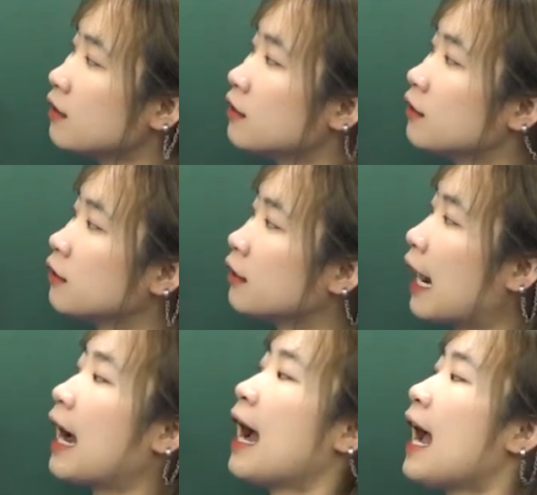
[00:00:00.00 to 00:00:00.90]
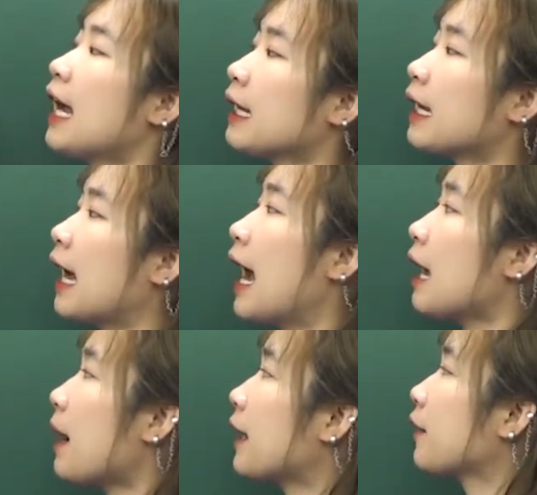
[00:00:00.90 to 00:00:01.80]
từ cả hai cả
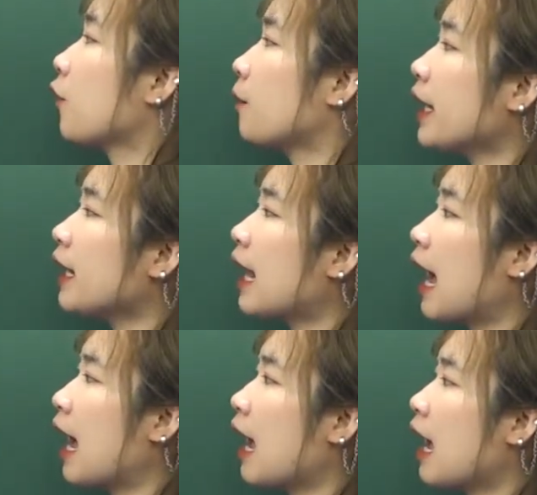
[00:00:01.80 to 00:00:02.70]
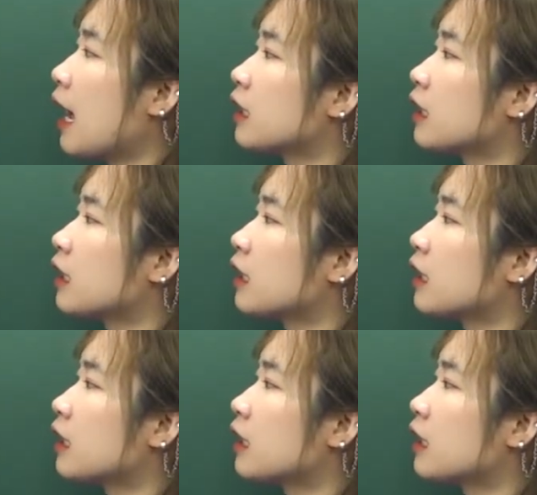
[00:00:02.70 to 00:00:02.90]
hai bạn đều biết là